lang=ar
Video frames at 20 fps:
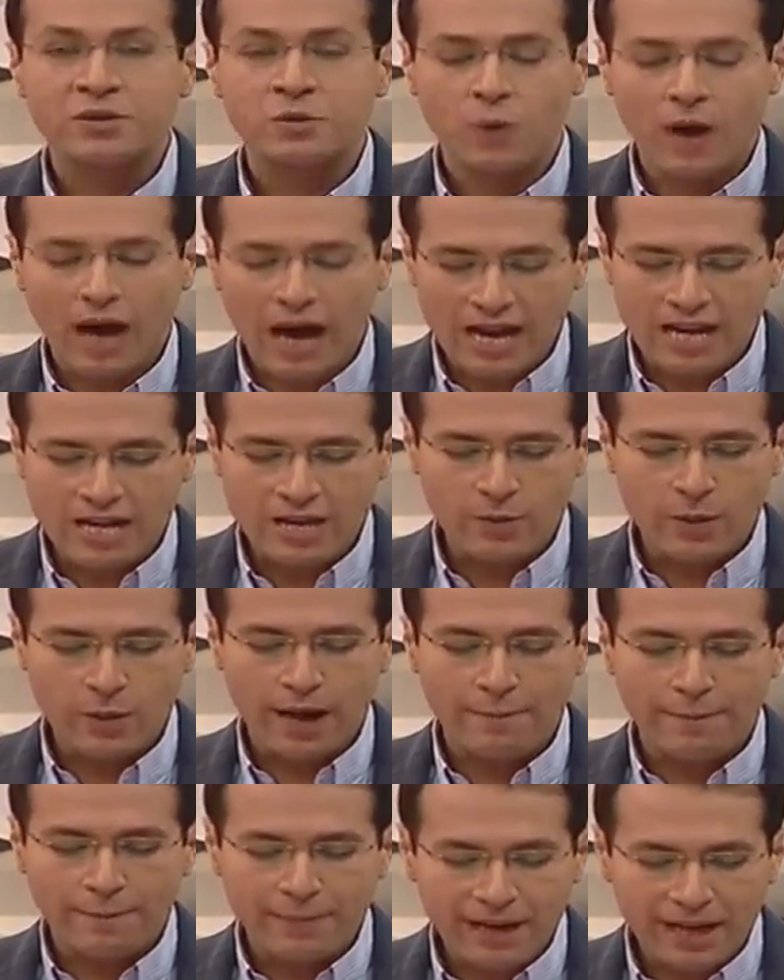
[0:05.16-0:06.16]
وعلي
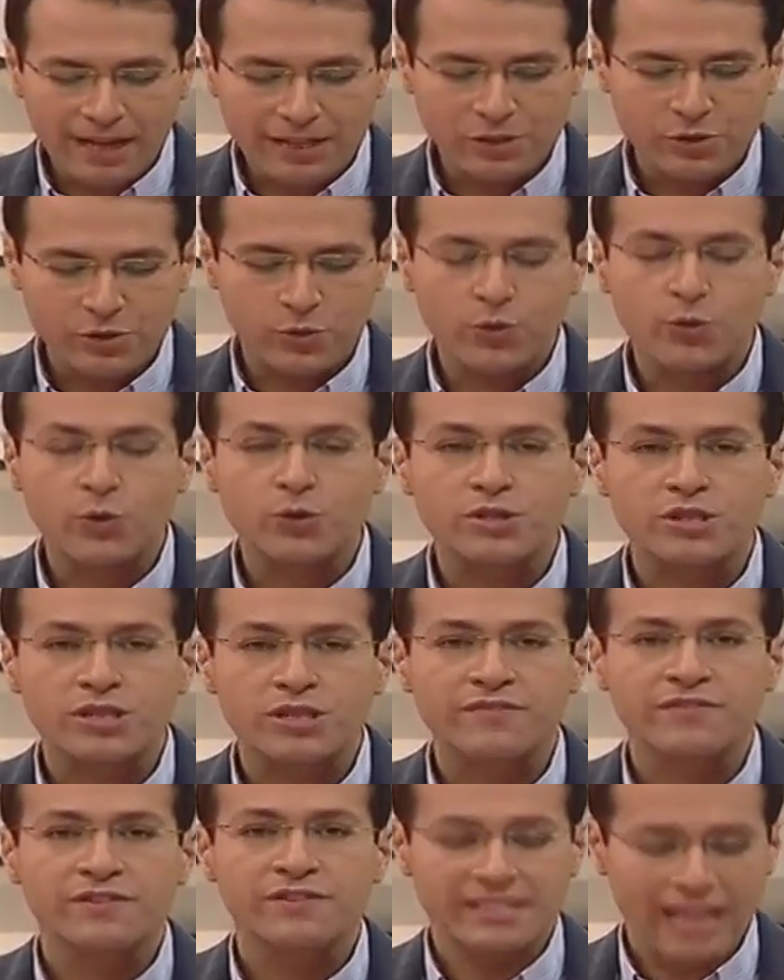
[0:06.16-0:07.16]
وعباس
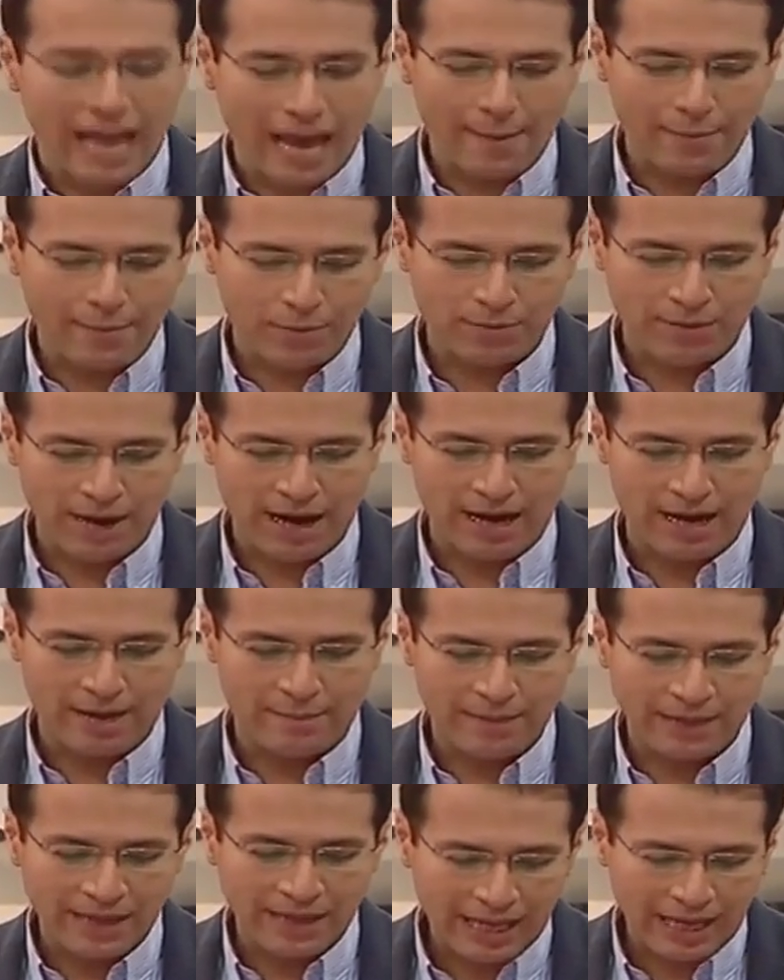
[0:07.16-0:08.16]
ويوسف استقبلوا معي
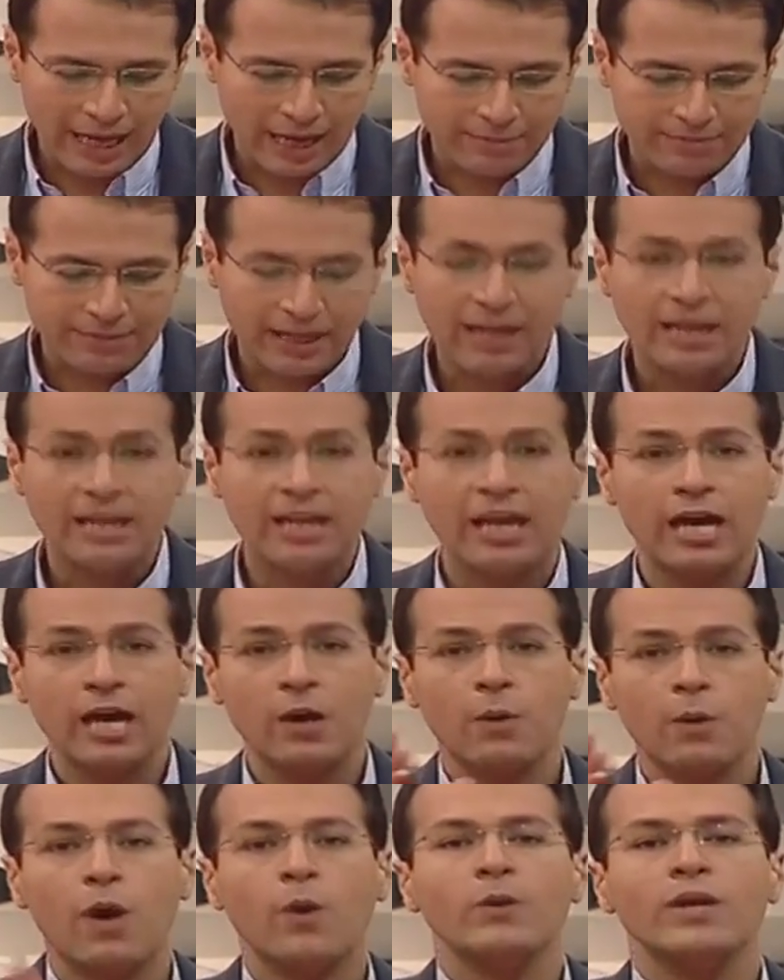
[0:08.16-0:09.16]
بلال عبد الله
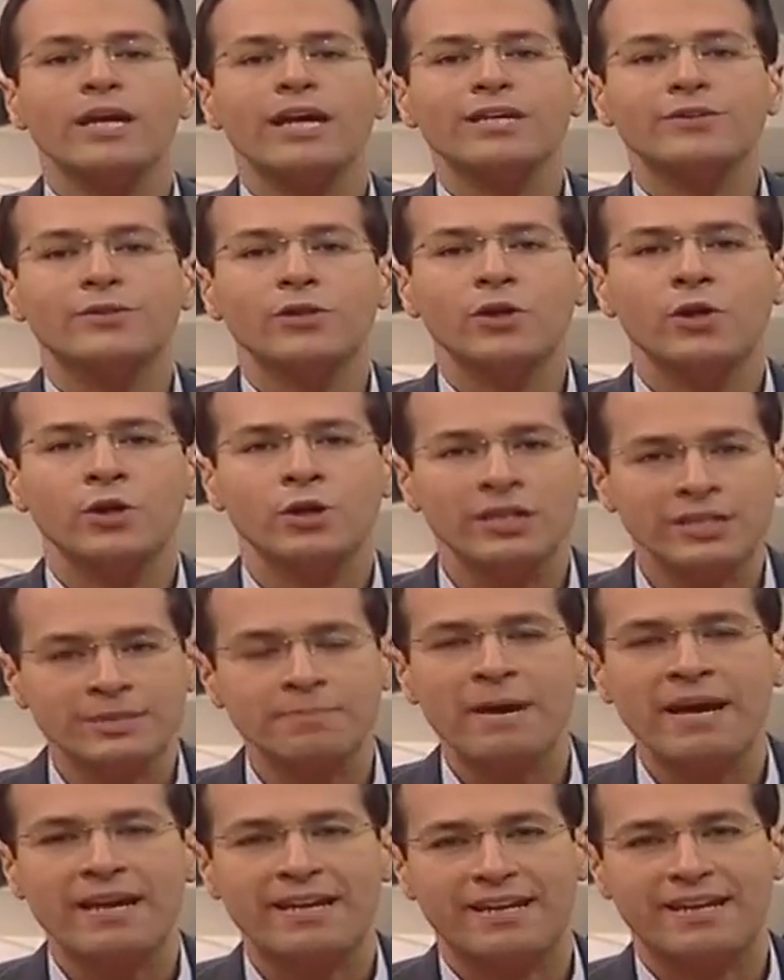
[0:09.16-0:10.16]
واولاده
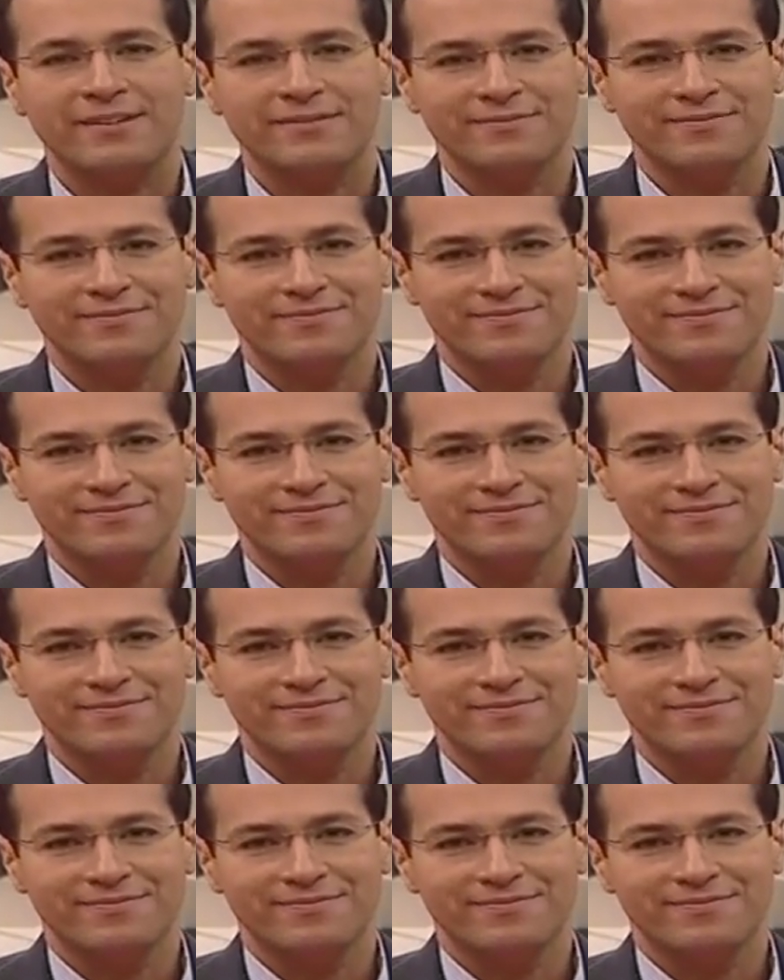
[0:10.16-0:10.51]
الثمانيه